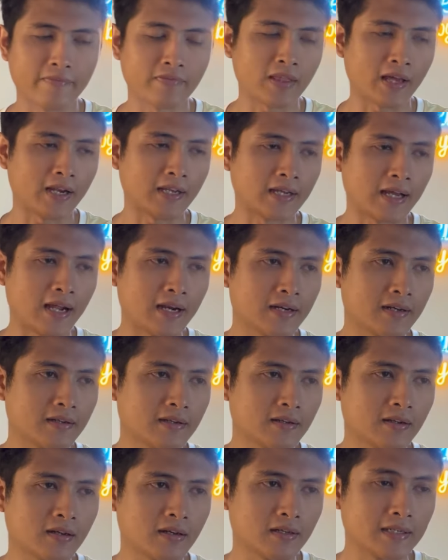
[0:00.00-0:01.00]
tarikan
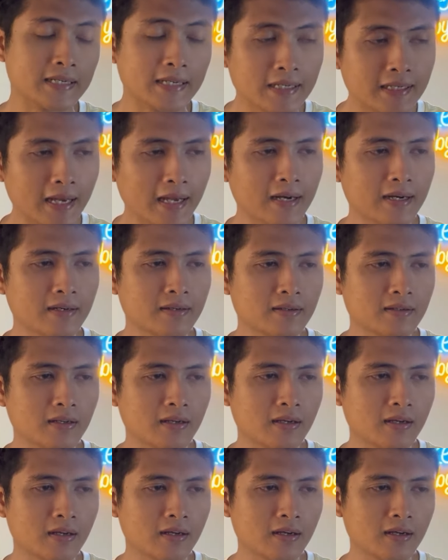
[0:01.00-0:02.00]
uh, dengan
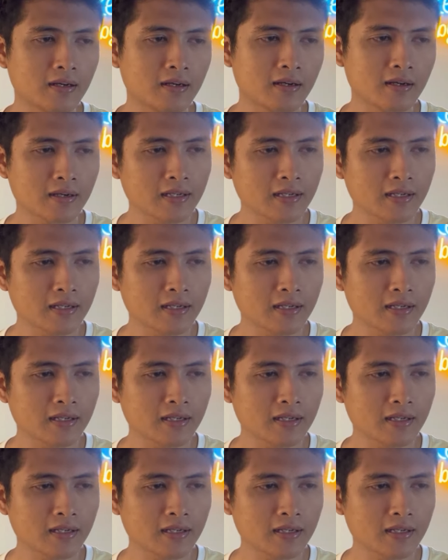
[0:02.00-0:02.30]
uh,